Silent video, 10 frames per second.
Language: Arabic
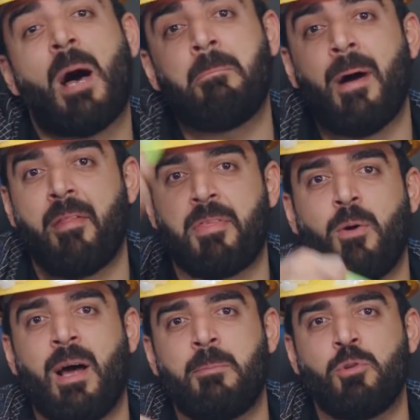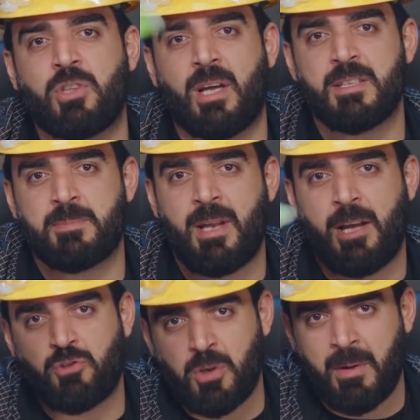كان بعثي وعلى مود تخلص من
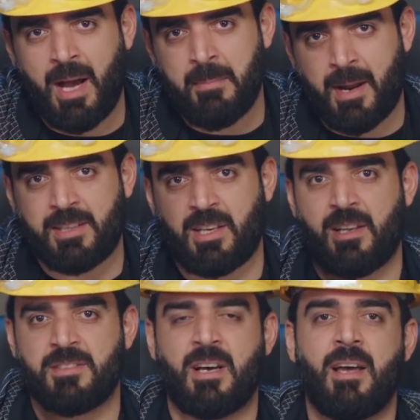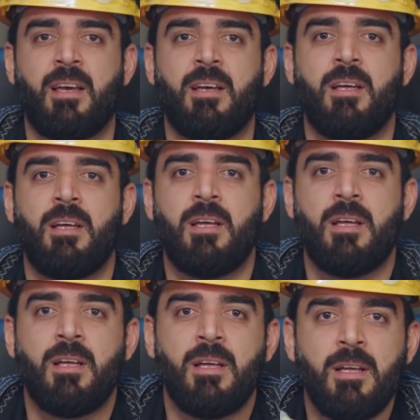هاي التهمة هاي ما راح تخلص هاي
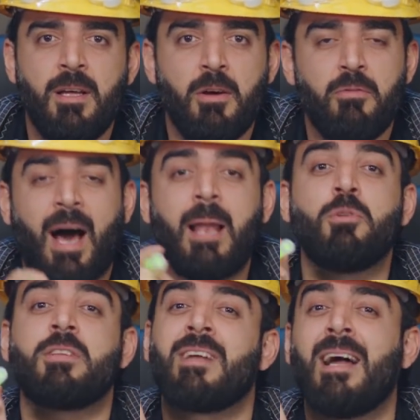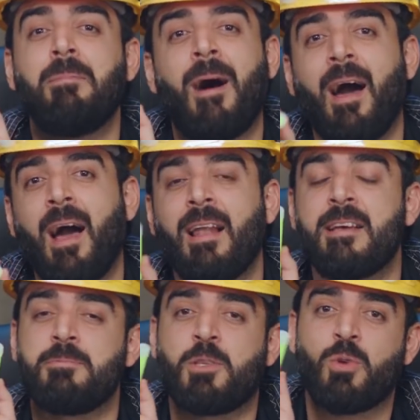فعلى مود تطالب حقك
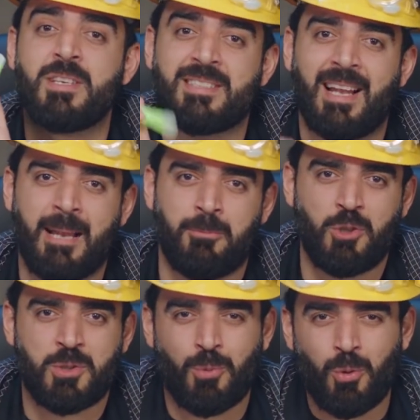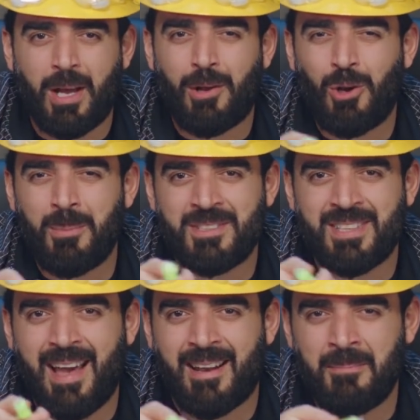لازم تتوسل على مود يشمروا لك لقمه
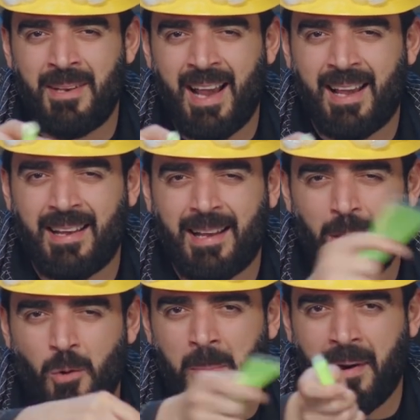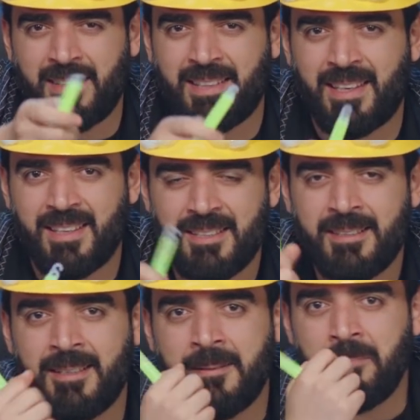صغيره من اكلك اللي هو مالتك
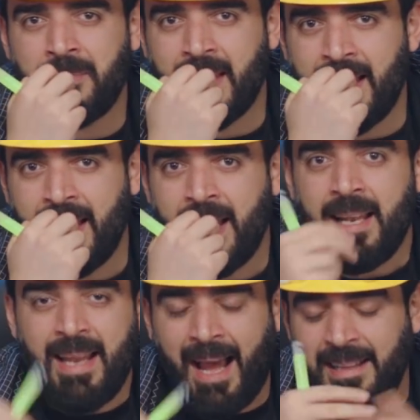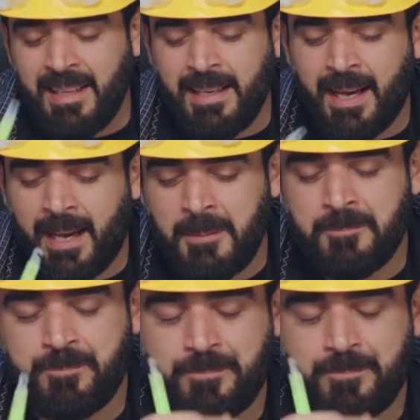لحد هنا